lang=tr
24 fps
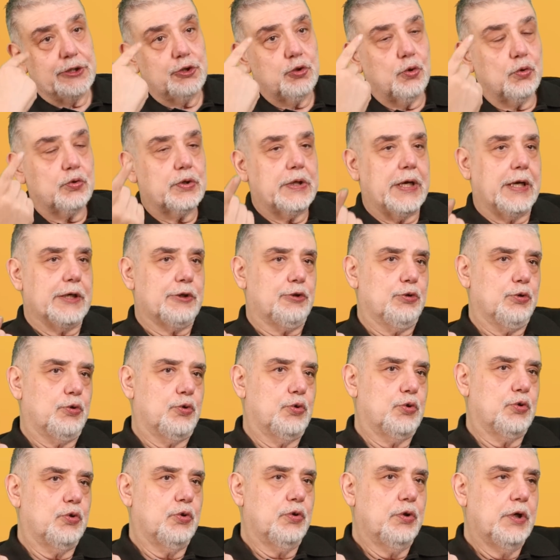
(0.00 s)
Da çok daha
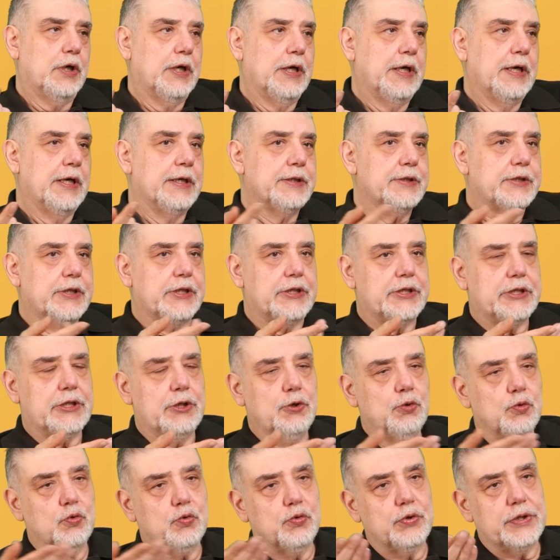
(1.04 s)
kötüsü
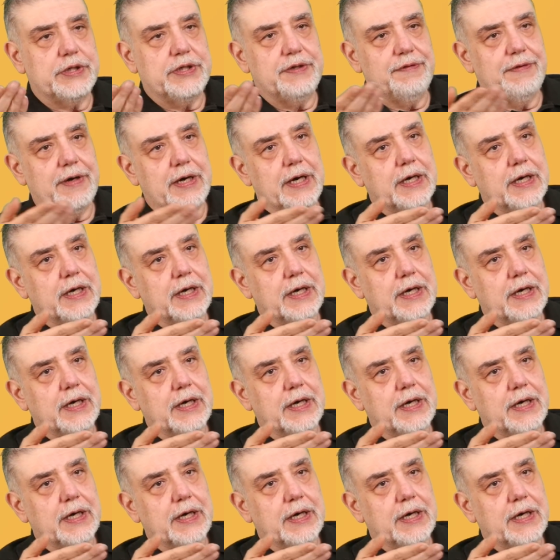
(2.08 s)
çeşitli hukuki